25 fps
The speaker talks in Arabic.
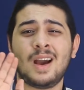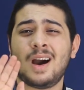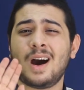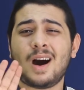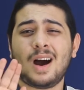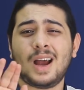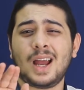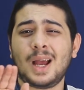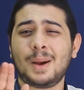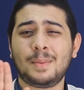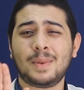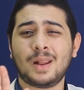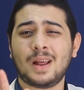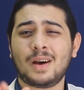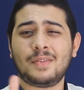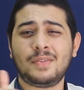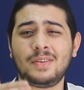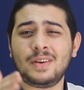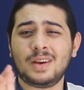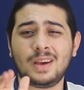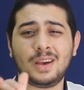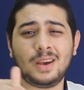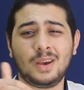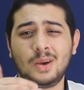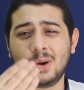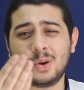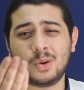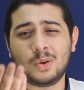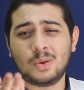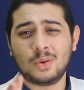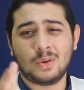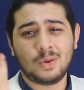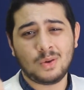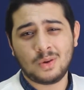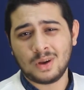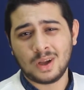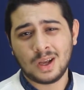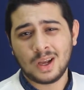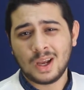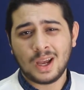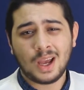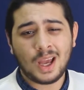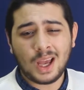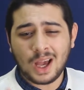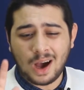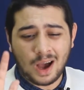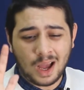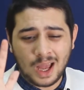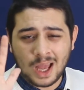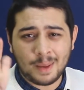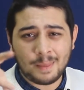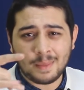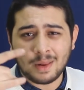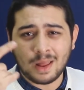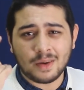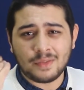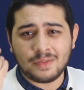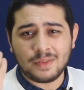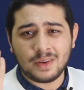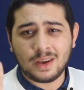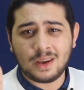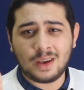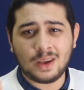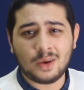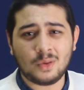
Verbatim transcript: اي ام لافينج يو ايه اي ام لافينج